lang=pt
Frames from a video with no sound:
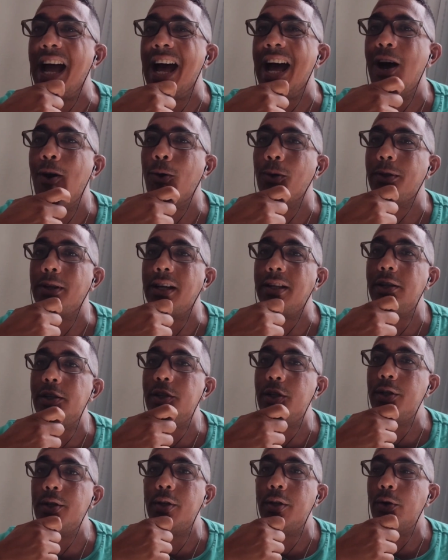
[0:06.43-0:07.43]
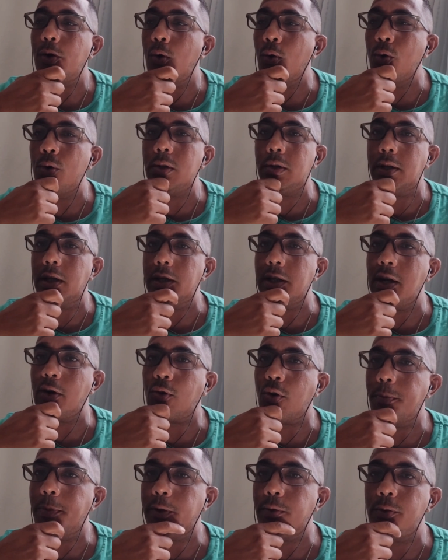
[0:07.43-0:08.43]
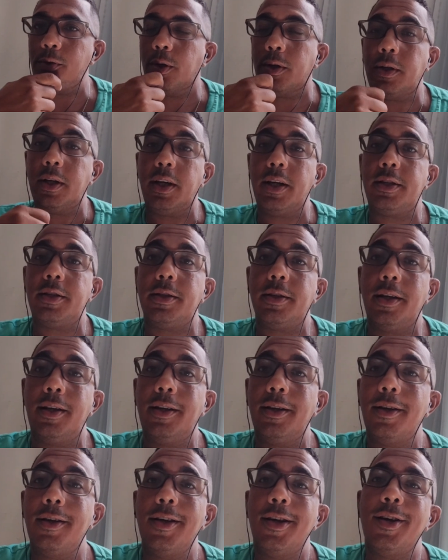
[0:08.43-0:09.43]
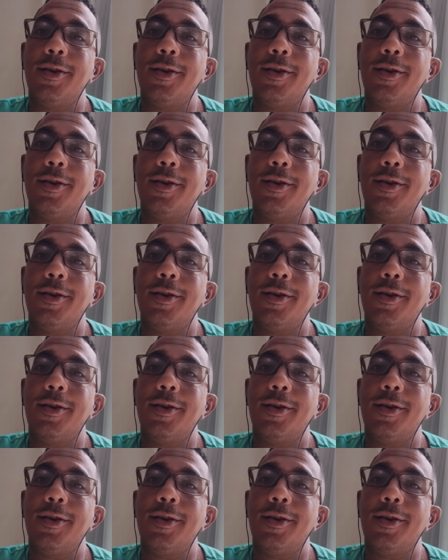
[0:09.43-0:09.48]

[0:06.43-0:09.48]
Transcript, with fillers: a rodada de ontem da Copa do Nordeste, né?